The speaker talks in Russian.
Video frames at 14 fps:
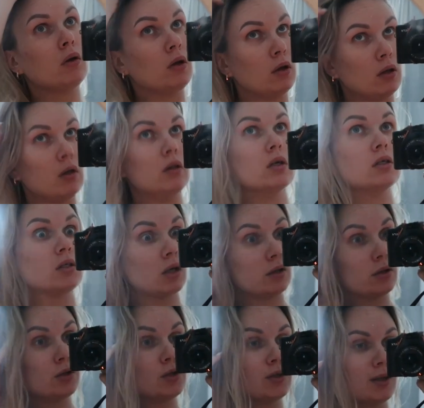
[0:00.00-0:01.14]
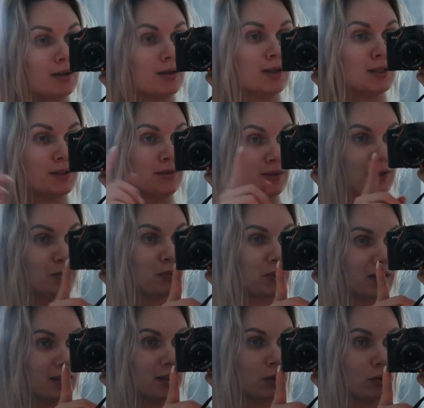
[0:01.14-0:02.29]
и достаточно, оказывается,
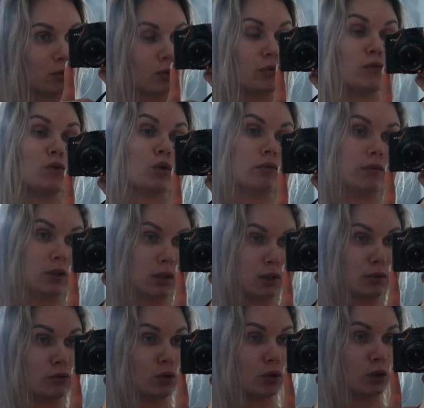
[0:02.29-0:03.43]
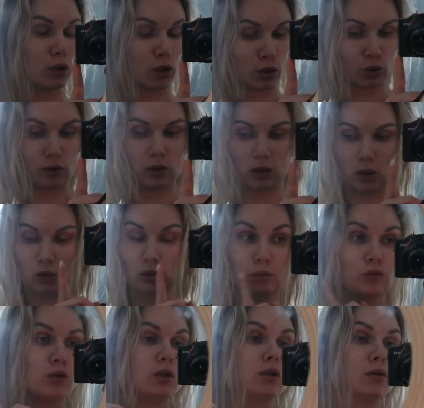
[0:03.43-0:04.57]
передает. Все видно, все хорошо, так
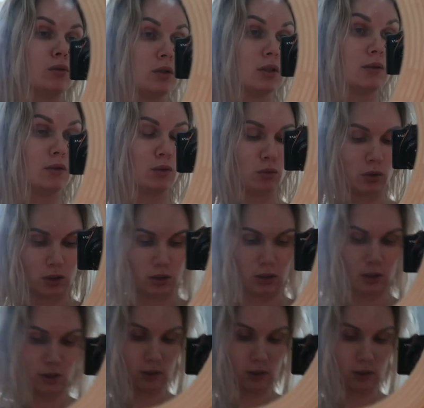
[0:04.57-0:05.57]
что вот такой цвет у нас и